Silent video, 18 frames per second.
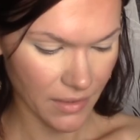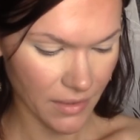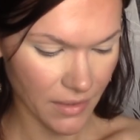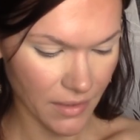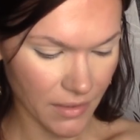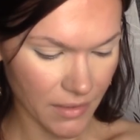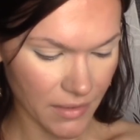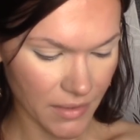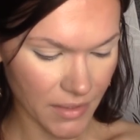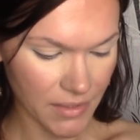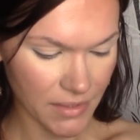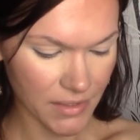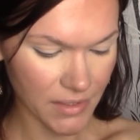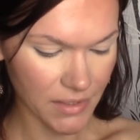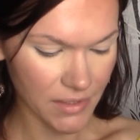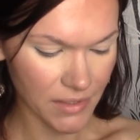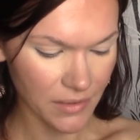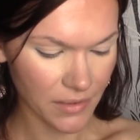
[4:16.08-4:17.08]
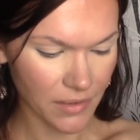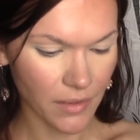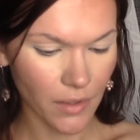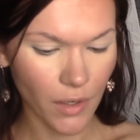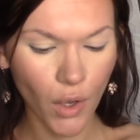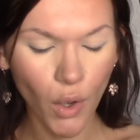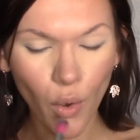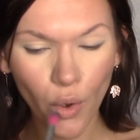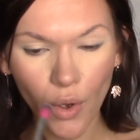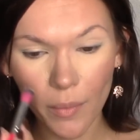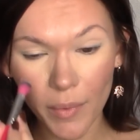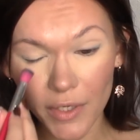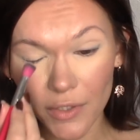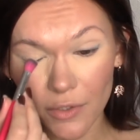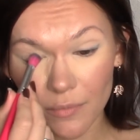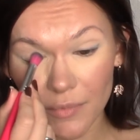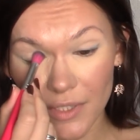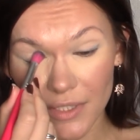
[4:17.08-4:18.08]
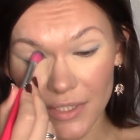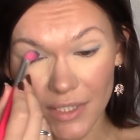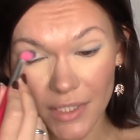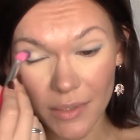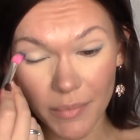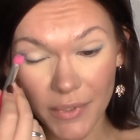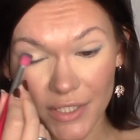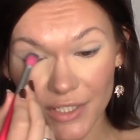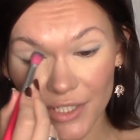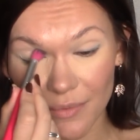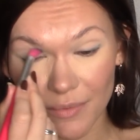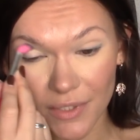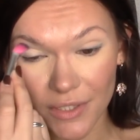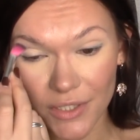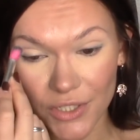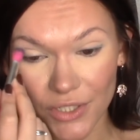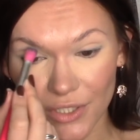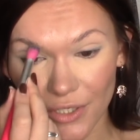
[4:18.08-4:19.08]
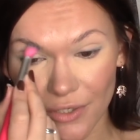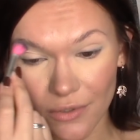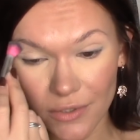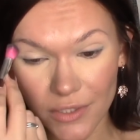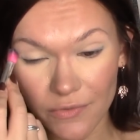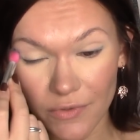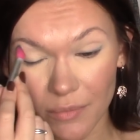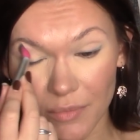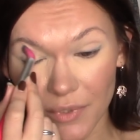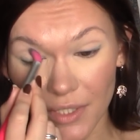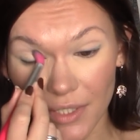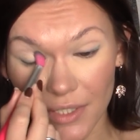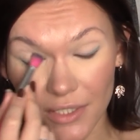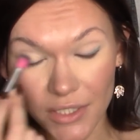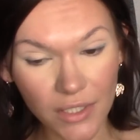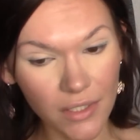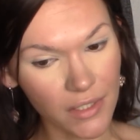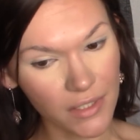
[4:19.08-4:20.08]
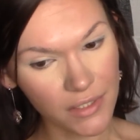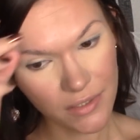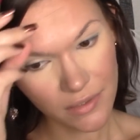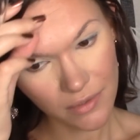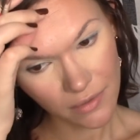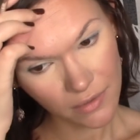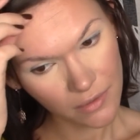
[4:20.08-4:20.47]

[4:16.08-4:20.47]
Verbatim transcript: и наносить подобные тени, прежде чем я начинаю свой макияж глаз.